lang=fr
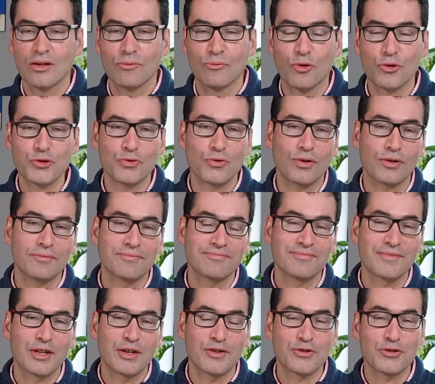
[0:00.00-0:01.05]
Bonjour,
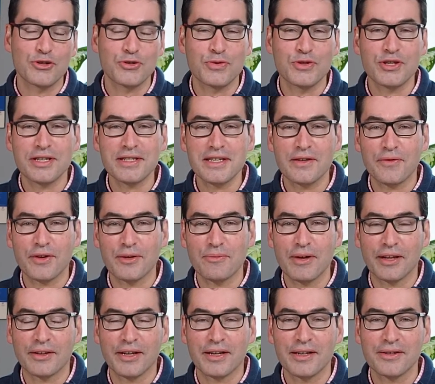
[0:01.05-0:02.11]
je suis Jean-Stéphane
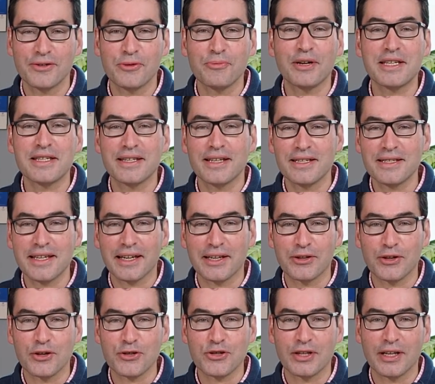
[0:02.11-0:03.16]
Bernard, le
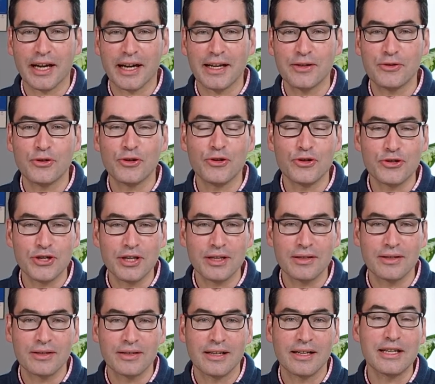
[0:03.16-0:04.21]
président-directeur général de Logique,
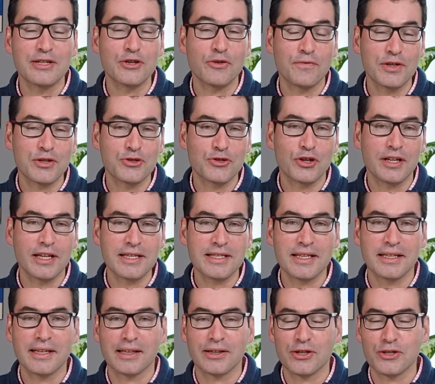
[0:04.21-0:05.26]
les Offices Jeunesse
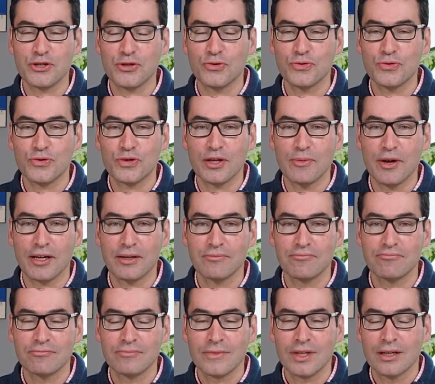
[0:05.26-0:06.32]
internationaux du Québec.
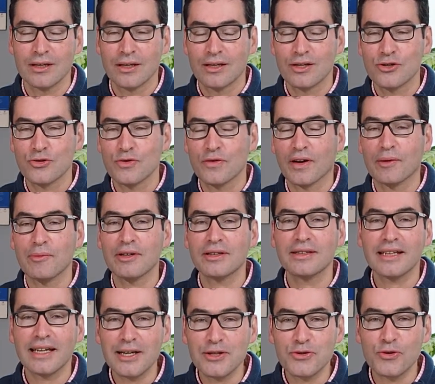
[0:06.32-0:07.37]
Je suis vraiment
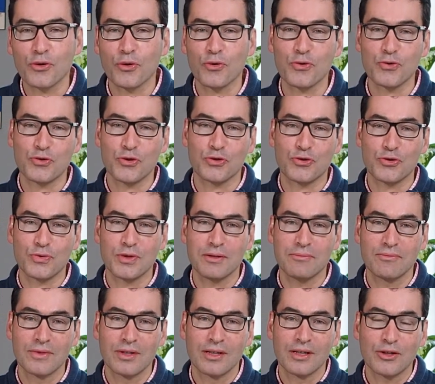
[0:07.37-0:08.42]
très heureux aujourd'hui
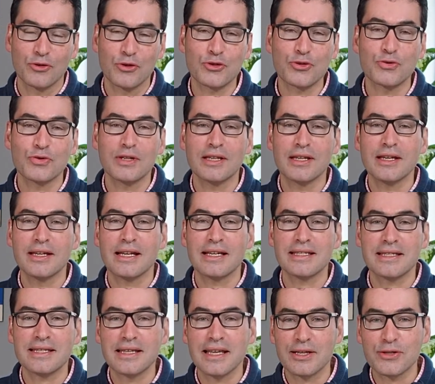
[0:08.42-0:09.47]
de souligner la
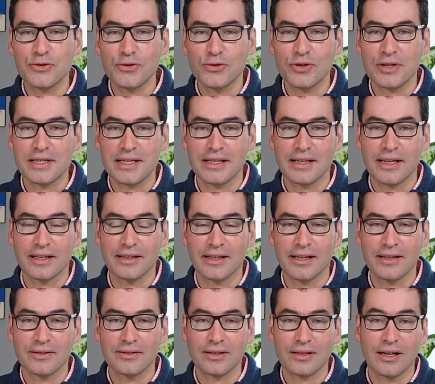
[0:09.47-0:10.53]
signature de cette
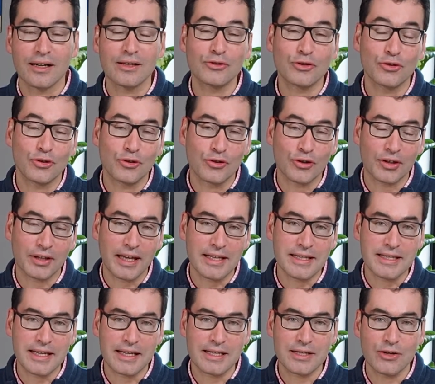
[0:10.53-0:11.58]
entente entre notre
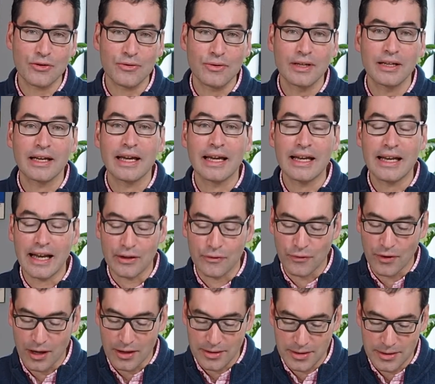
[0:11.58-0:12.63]
organisation et
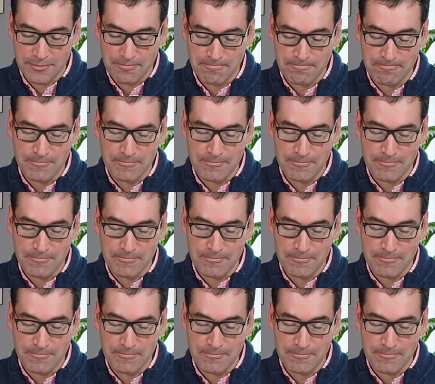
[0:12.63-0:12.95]
l'ACFAS.